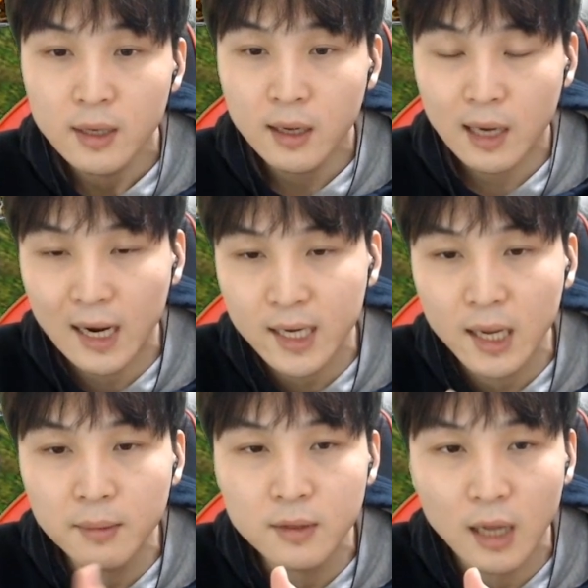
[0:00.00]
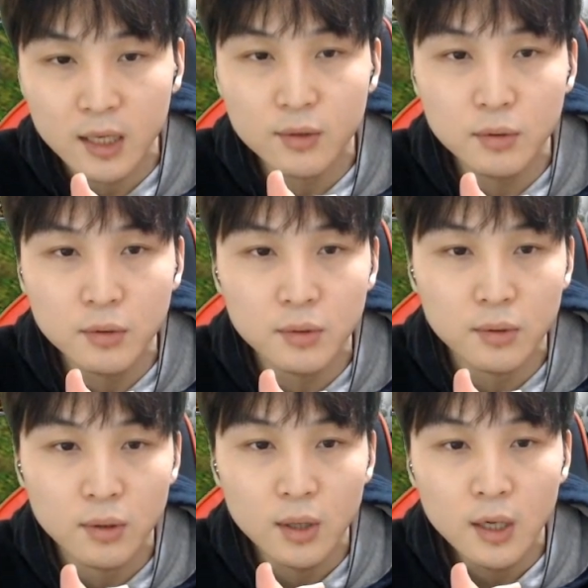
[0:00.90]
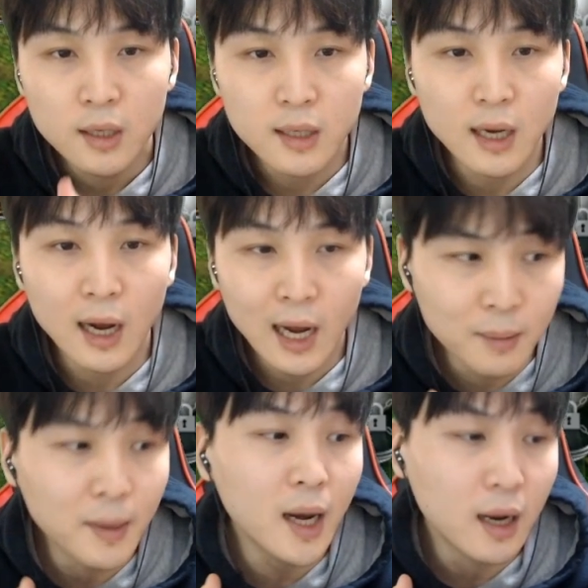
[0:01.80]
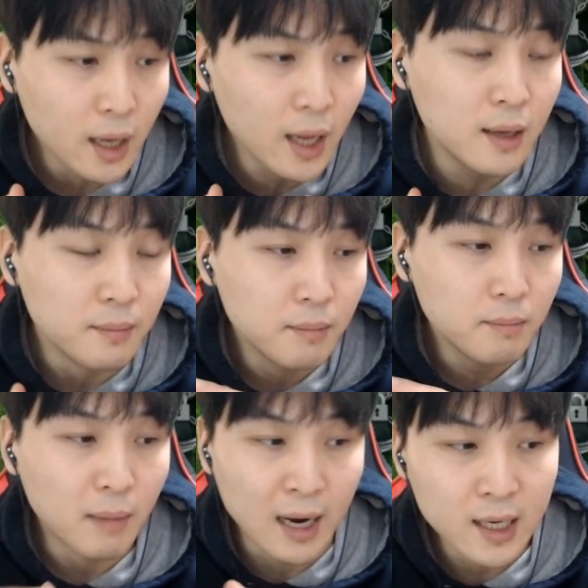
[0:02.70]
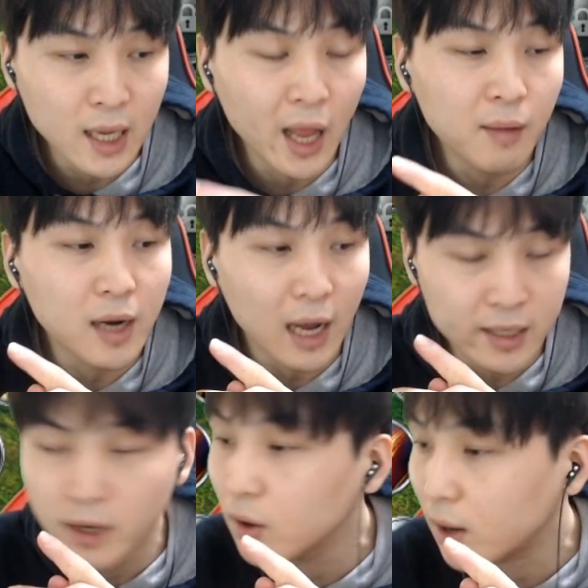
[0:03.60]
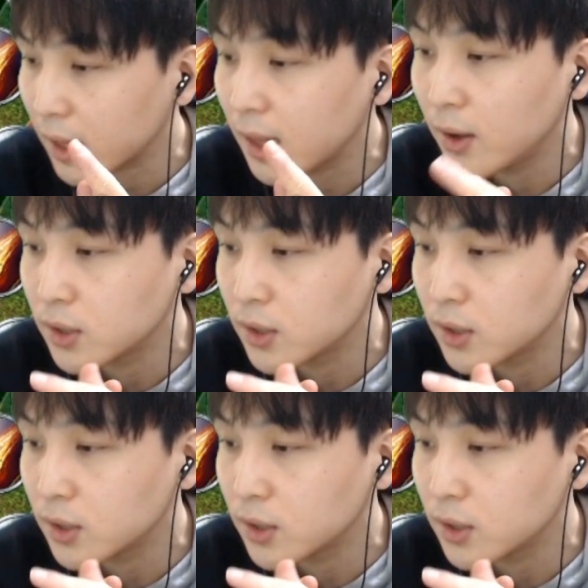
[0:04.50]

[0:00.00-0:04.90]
갓겜은 아니고 그냥 할만한 게임 망게임은 아닐 것 같아요